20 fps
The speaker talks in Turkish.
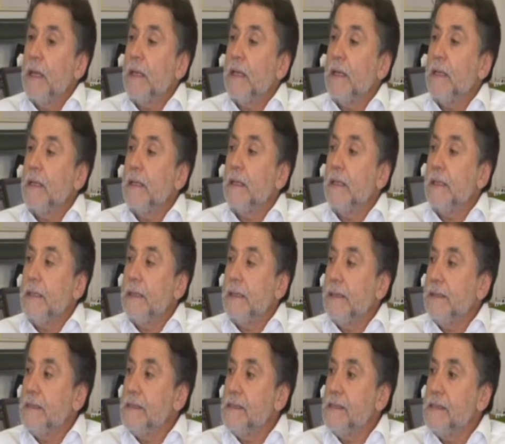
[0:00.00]

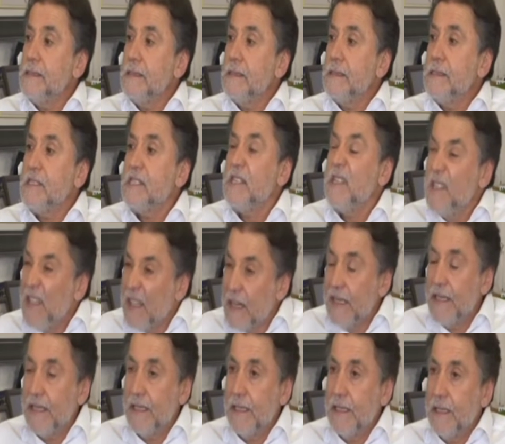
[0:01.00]
e,
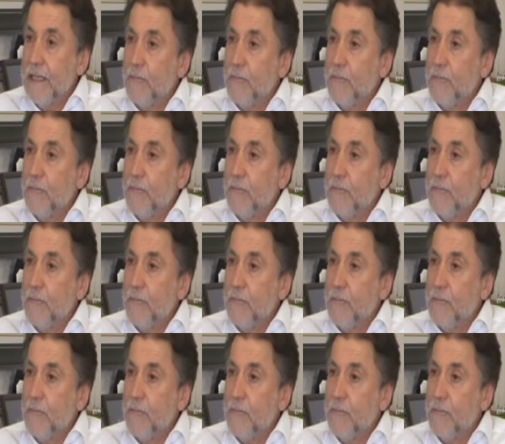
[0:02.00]
sınırlı.